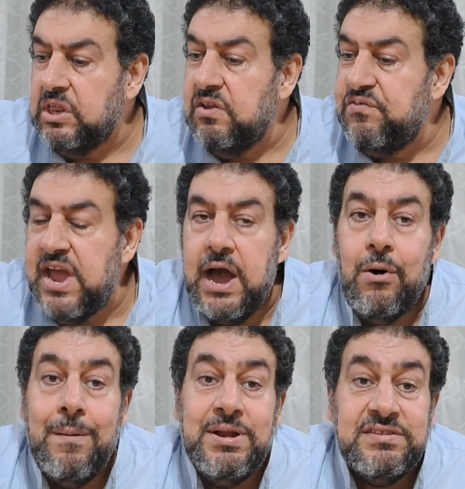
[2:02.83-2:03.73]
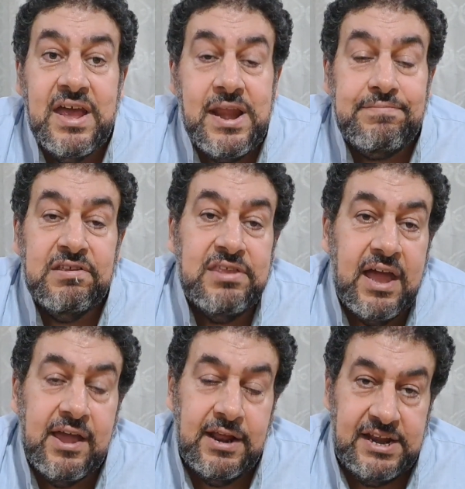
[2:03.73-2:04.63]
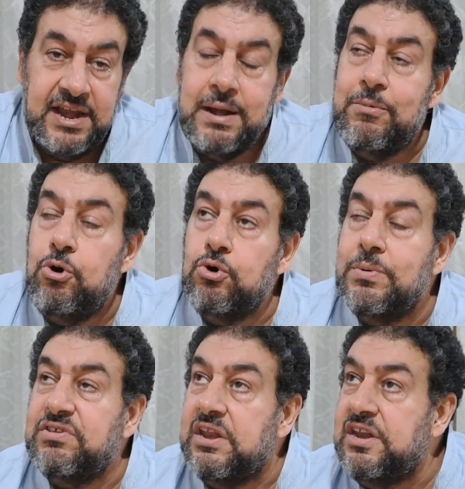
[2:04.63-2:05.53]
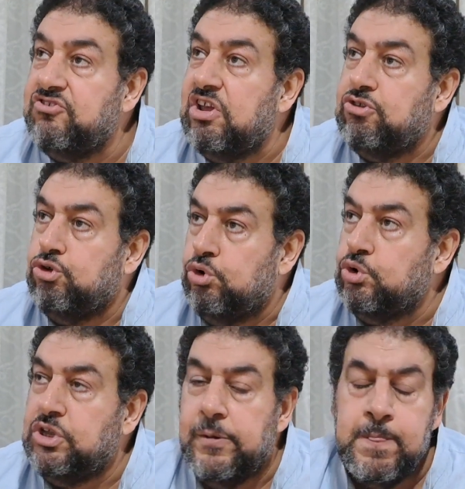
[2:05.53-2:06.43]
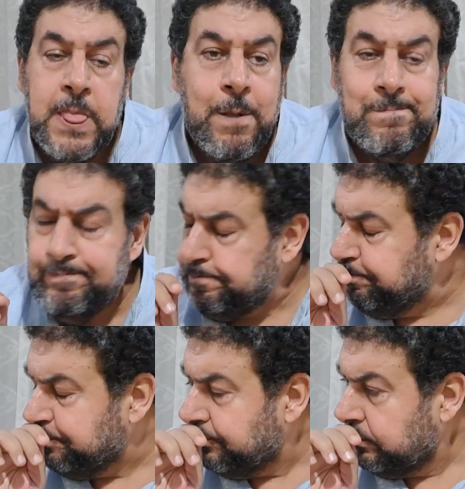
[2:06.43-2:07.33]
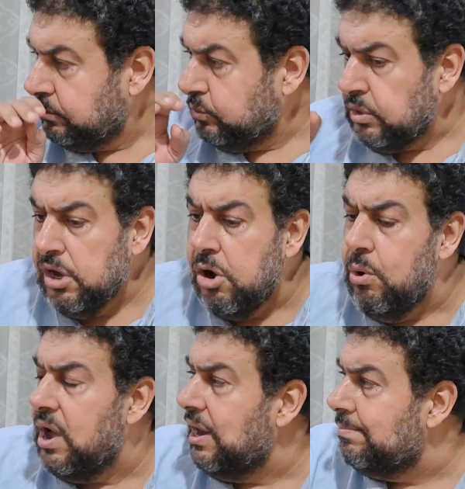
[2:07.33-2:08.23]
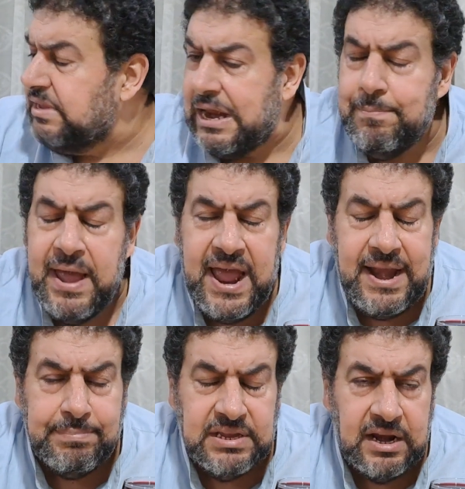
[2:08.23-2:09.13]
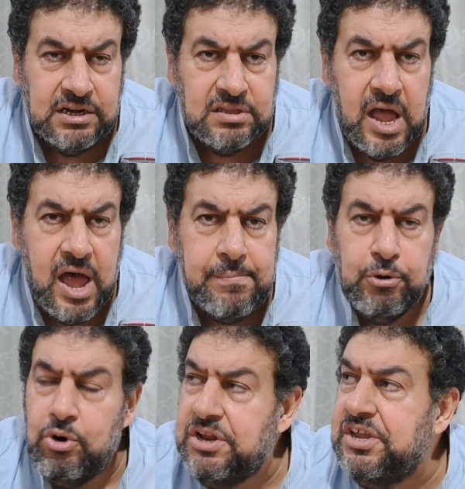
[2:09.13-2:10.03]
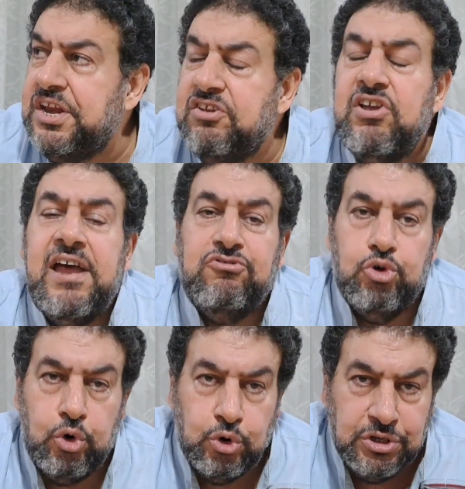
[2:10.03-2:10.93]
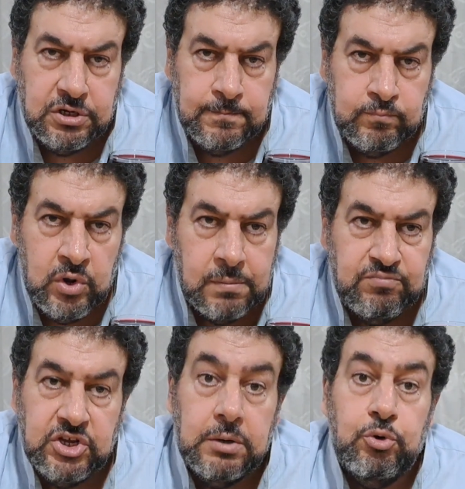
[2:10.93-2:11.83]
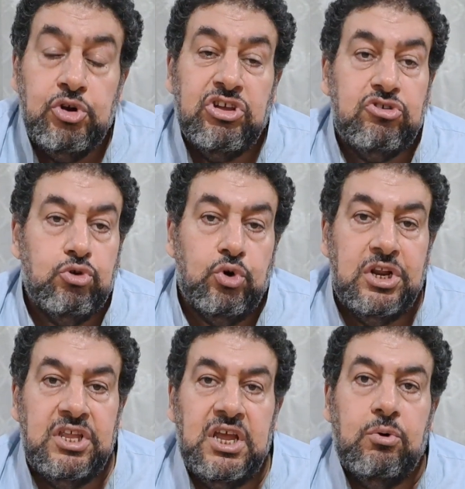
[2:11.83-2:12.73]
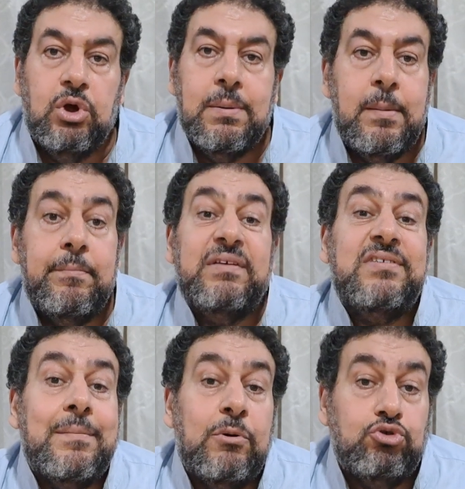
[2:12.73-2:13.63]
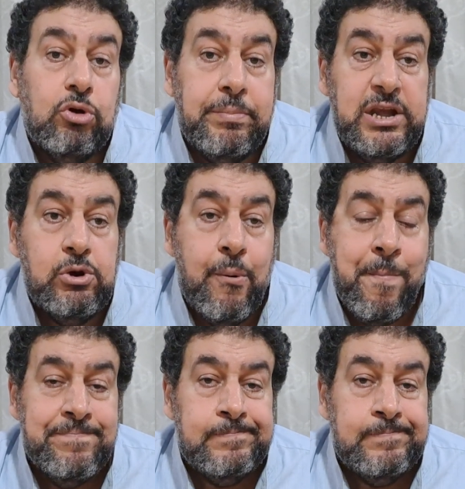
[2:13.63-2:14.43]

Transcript: ان في عوامل تانية بتتدخل يعني انا بقول لكم مثلا النشا السعودي هو الراجل بتاع البقال بتاع العطاره بيقول لي دي نشا سعودي تجيبوا النشا السعودي دي وتجيبها من مصدر موثوق منه